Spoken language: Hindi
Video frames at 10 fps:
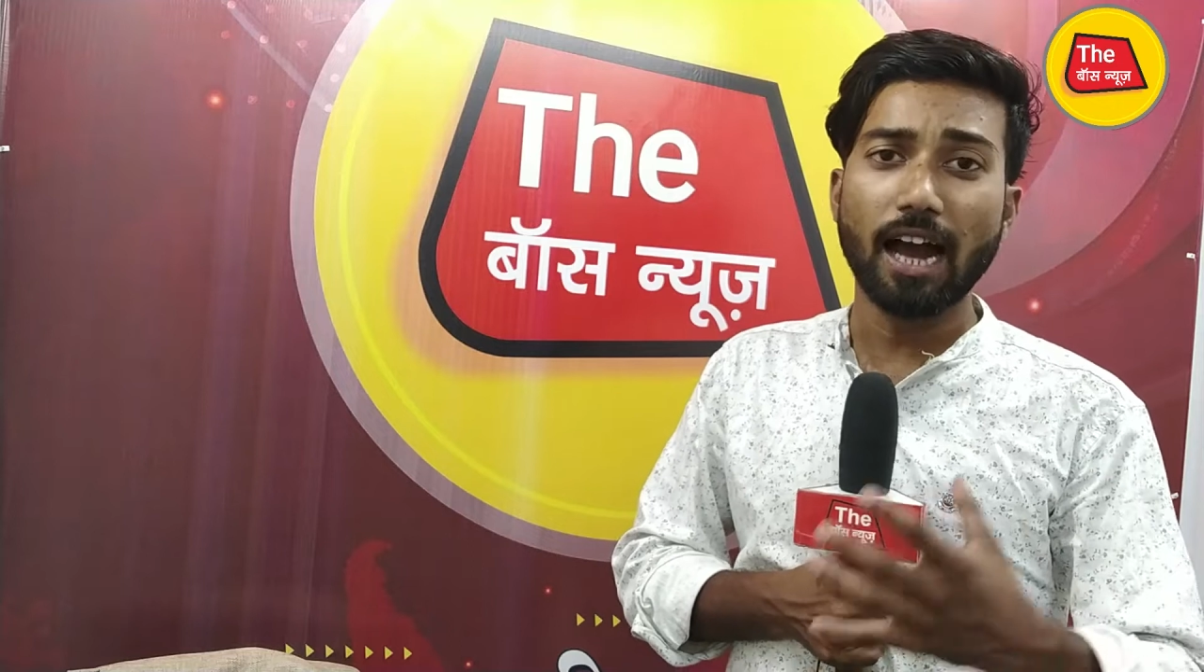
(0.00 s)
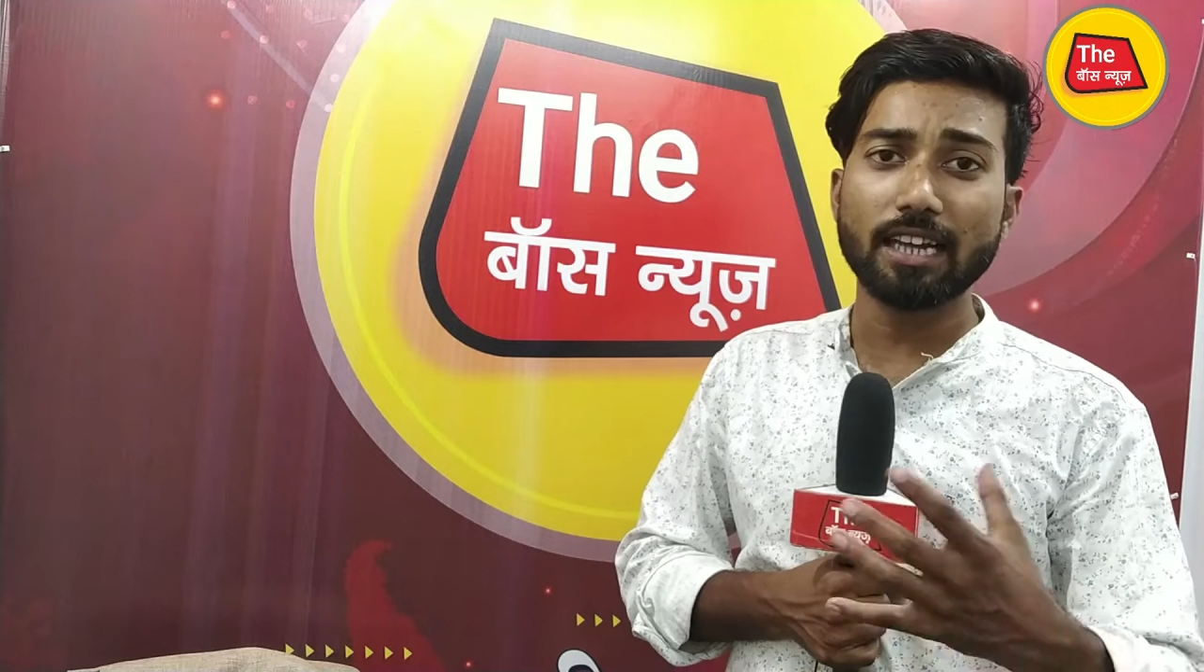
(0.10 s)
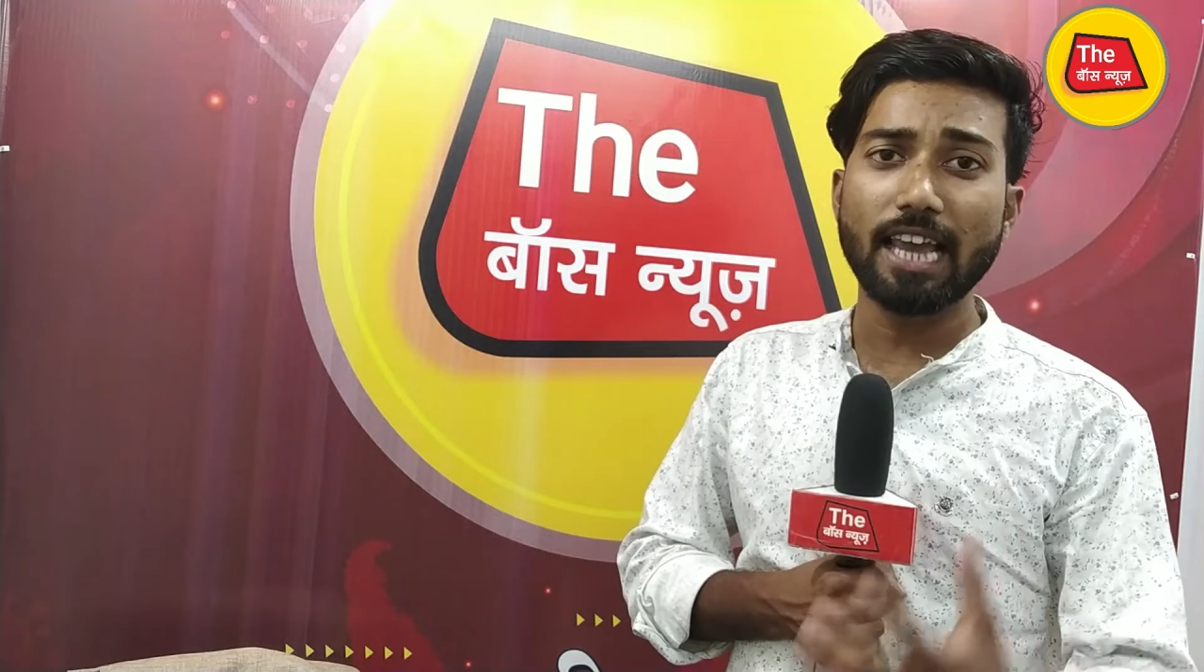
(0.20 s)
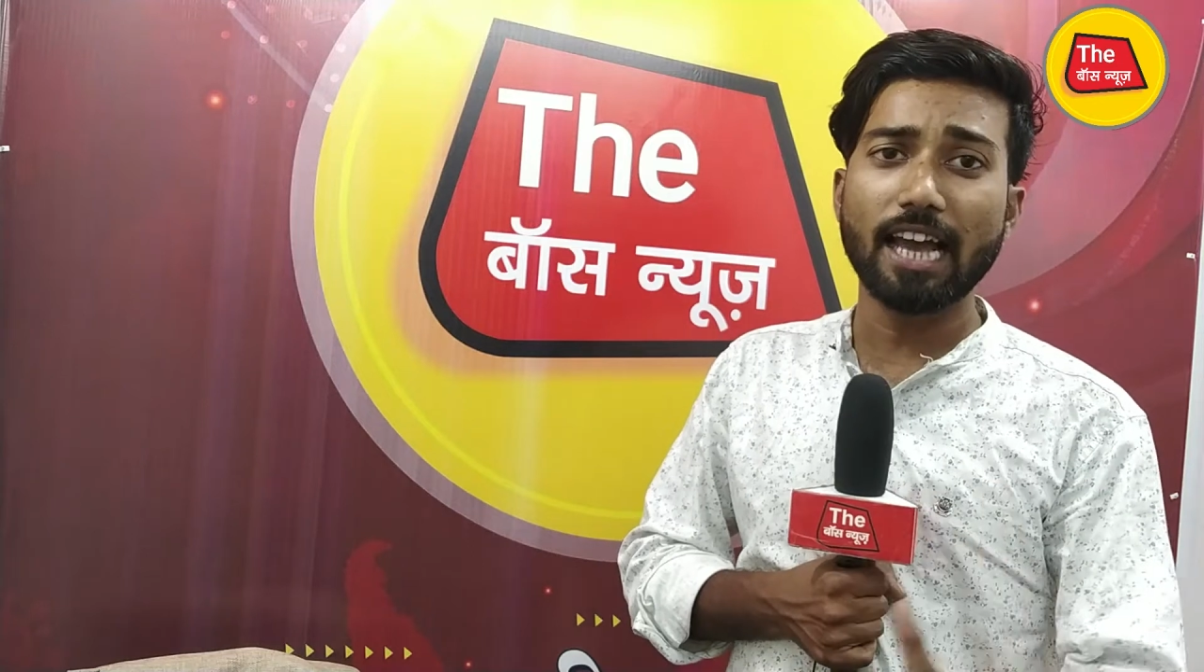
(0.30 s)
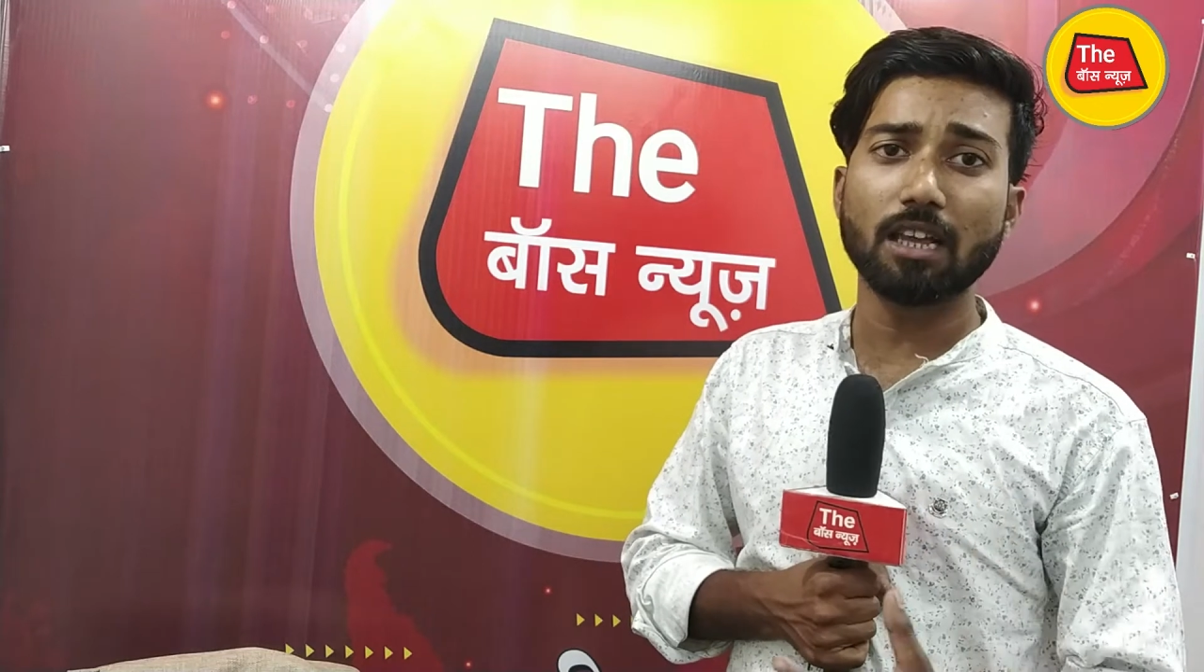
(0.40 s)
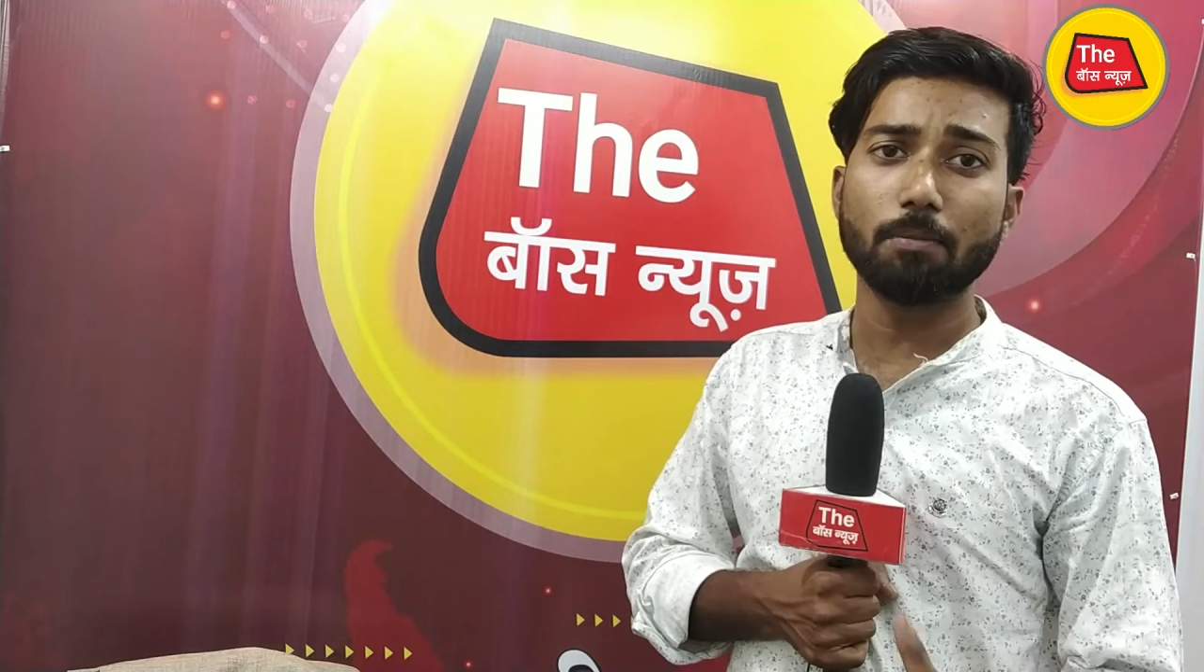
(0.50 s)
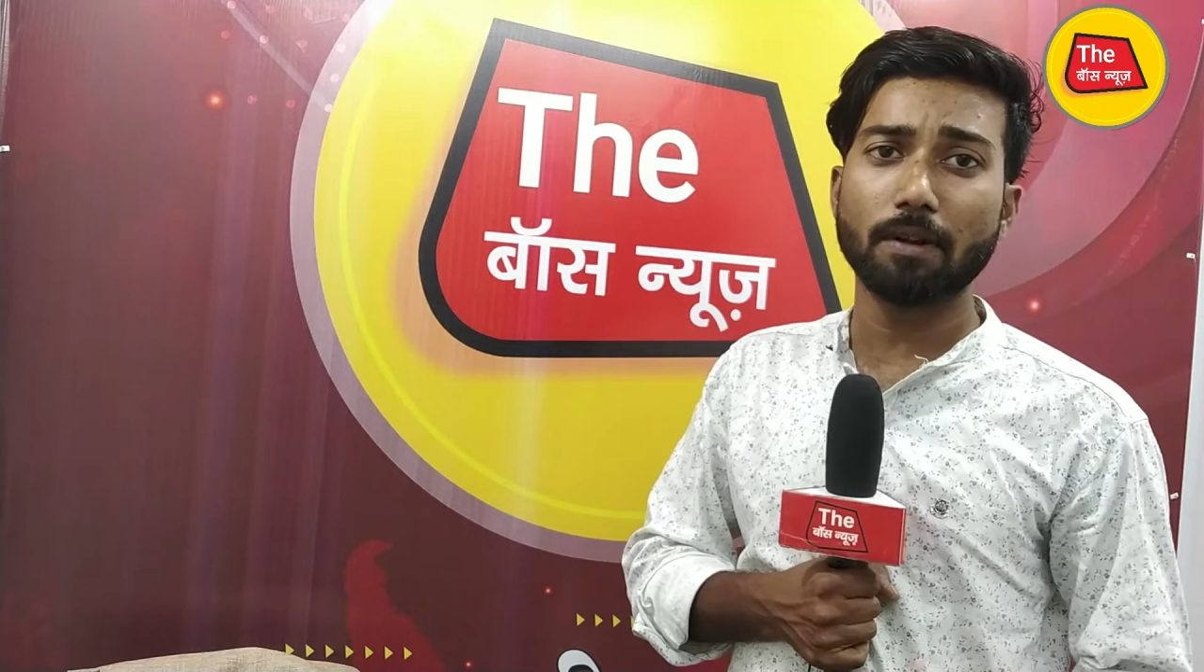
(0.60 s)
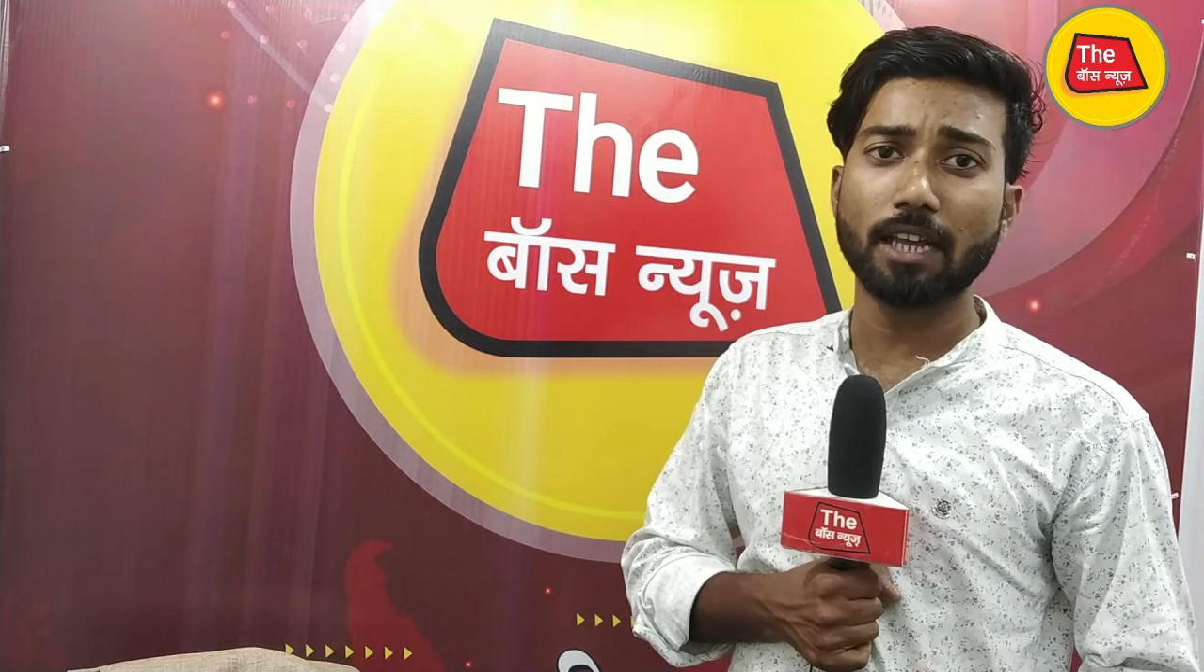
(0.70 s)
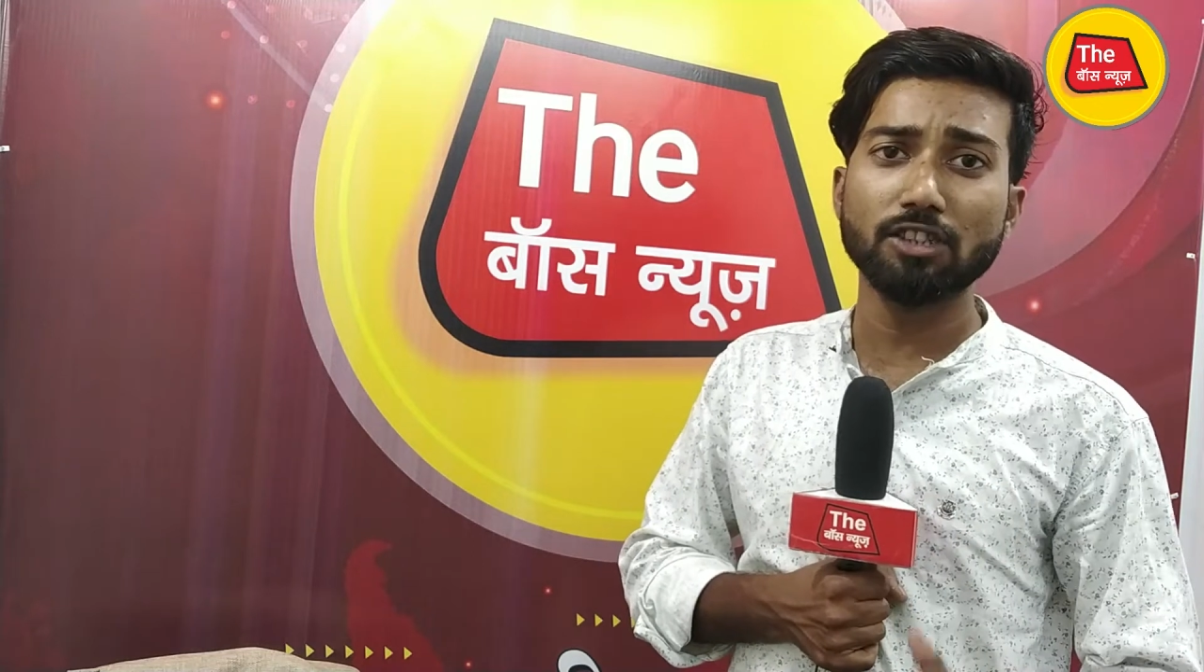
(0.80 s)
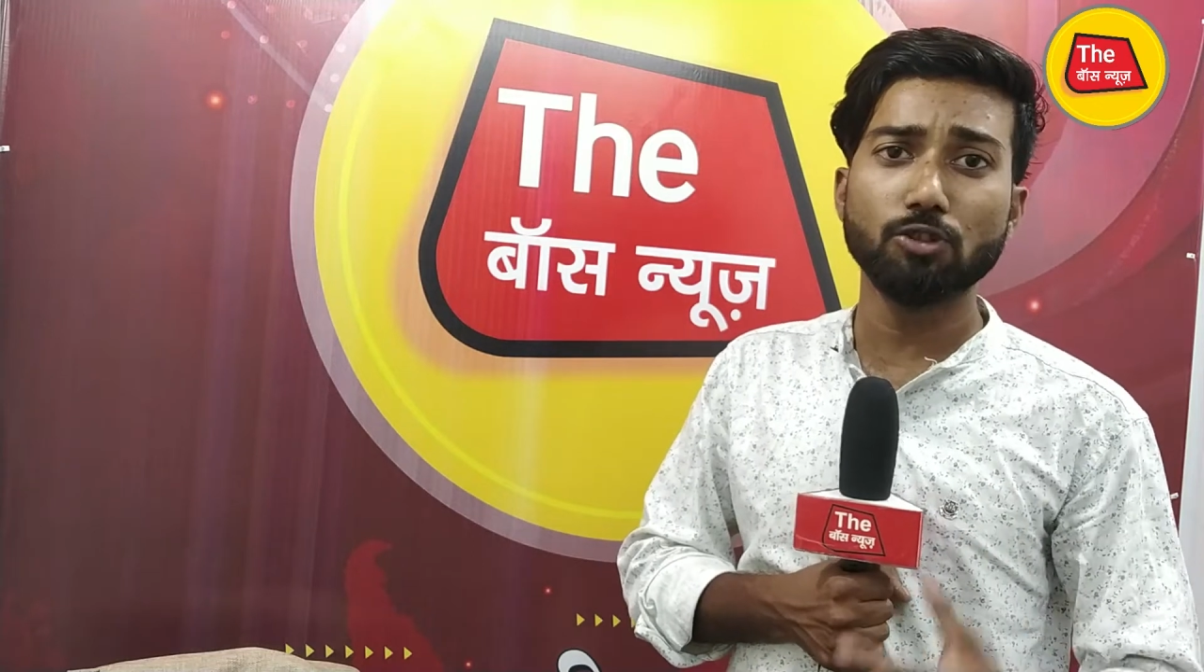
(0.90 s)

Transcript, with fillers: अज्ञात अपराधी